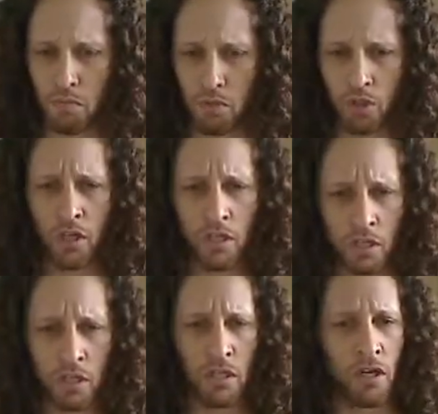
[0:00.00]
Je
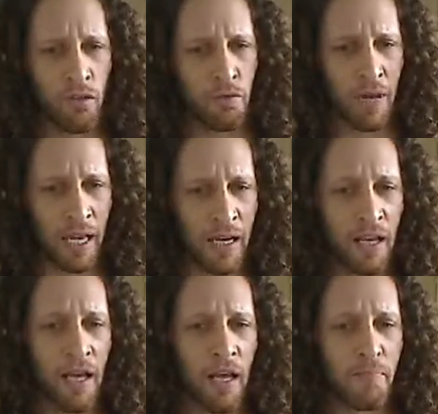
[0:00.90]
désire que l'on prenne
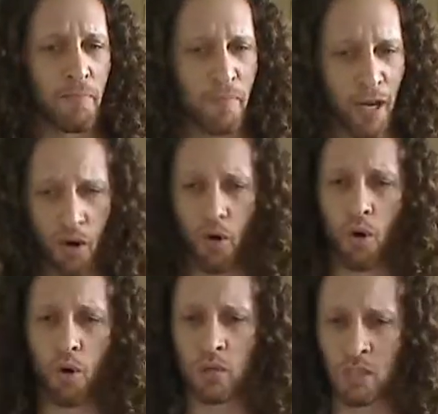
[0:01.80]
mes malheurs
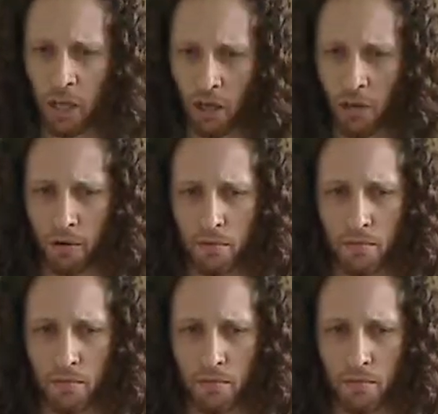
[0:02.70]
au sérieux.